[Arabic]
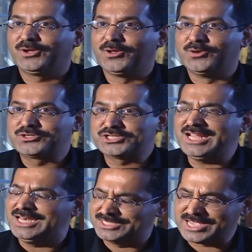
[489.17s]
انه الشيء
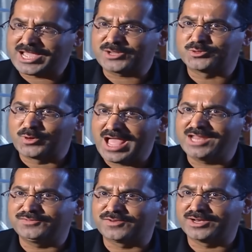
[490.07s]
اللي ذكرته
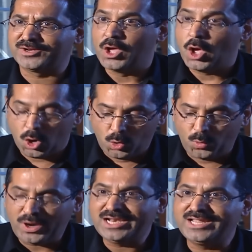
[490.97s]
انفا
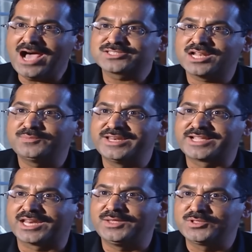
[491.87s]
هو اللي حصل بين
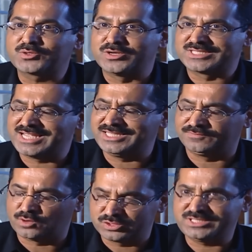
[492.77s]
كريمتكم السيده
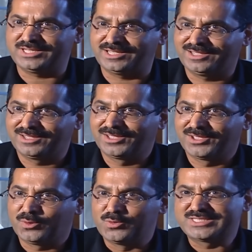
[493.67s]
فوزيه
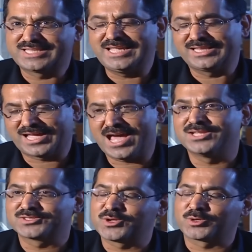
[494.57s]
والسيد
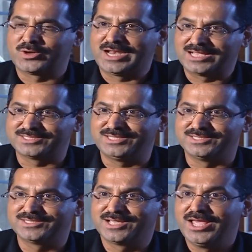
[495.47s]
خالد صهركم
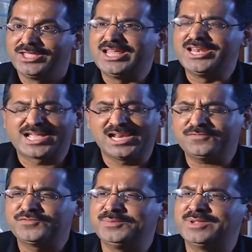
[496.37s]
العزيز يلي
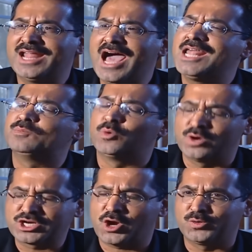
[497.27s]
كلفني من ألمه
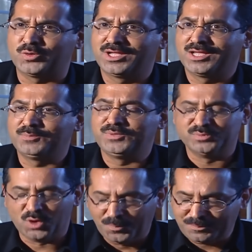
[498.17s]
ووجعه
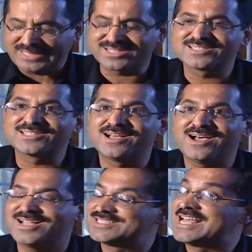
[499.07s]
بمهمة
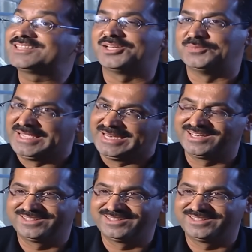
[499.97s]
إصلاح ذات البين